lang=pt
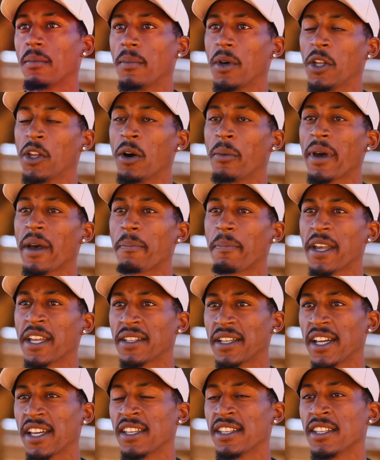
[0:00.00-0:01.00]
Meu nome é
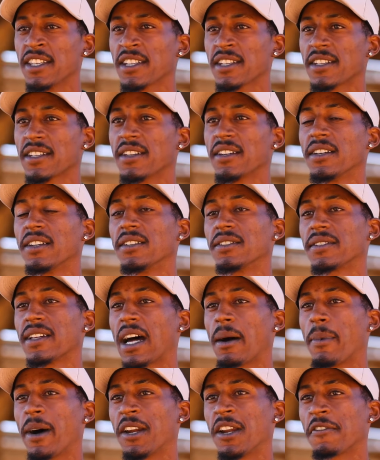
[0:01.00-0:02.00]
Pedro Henrique,
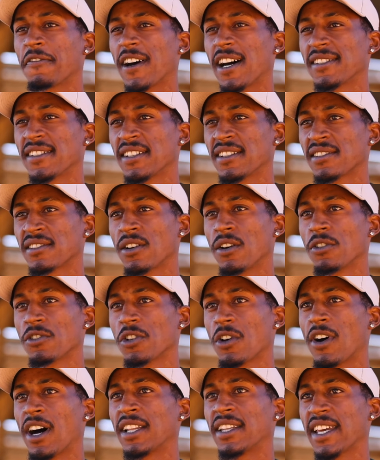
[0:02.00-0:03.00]
trabalho na Fazenda São
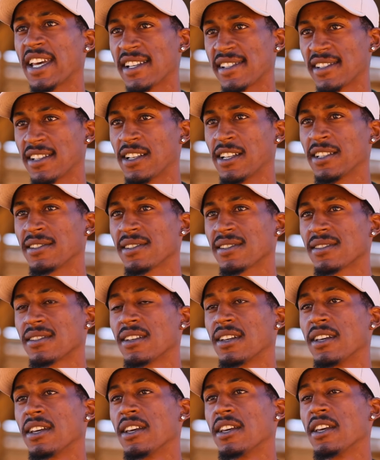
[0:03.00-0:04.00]
João há 10 anos
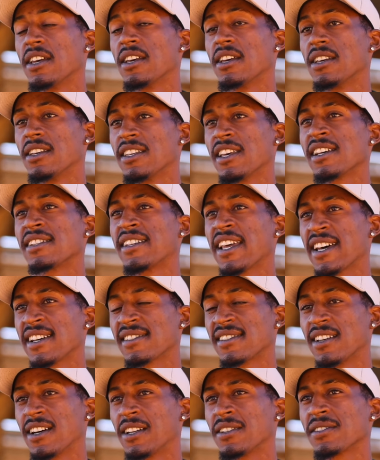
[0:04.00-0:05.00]
e há
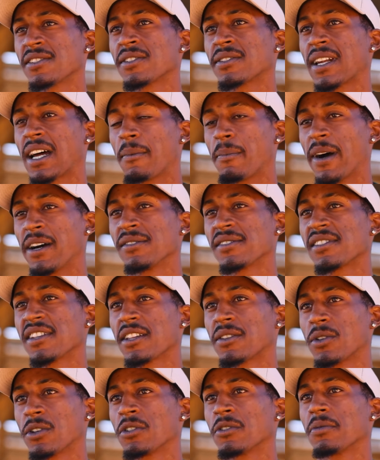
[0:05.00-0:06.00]
10 anos eu trabalho no
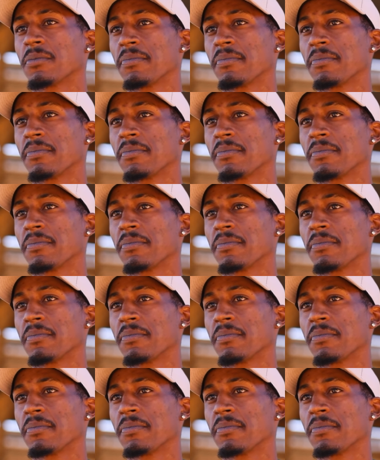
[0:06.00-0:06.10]
setor de